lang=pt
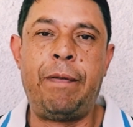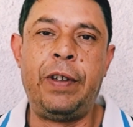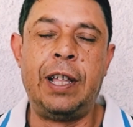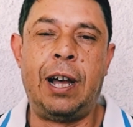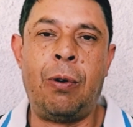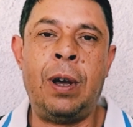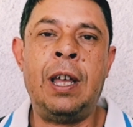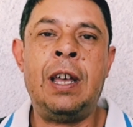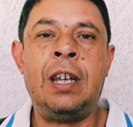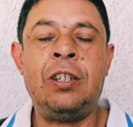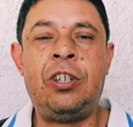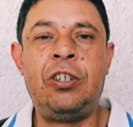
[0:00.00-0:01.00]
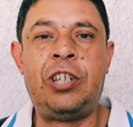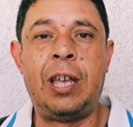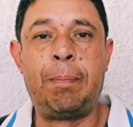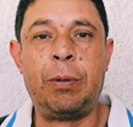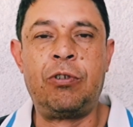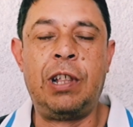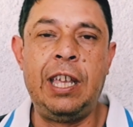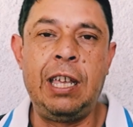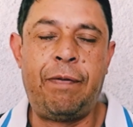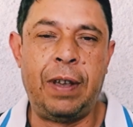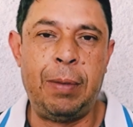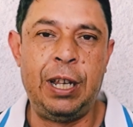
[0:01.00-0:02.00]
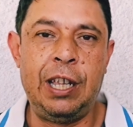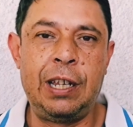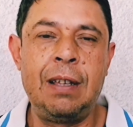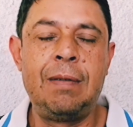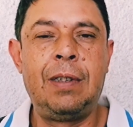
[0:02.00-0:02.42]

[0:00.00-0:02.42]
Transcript: final de Champions League feminina.